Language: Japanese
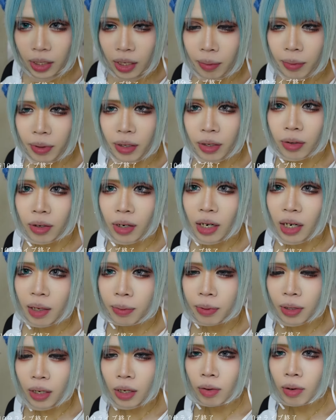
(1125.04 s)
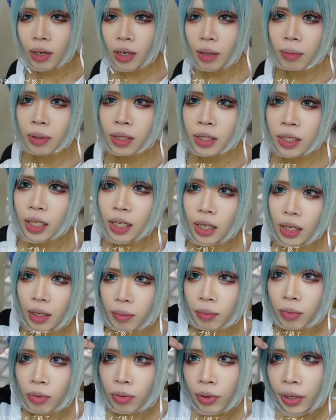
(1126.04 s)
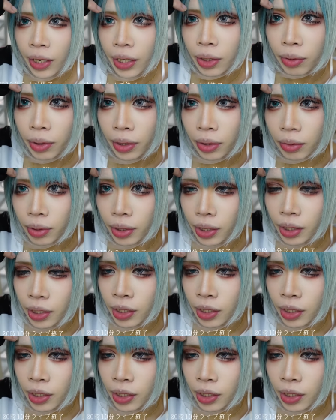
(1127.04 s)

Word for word: 日目のライブが終わりましたもうヘトヘトで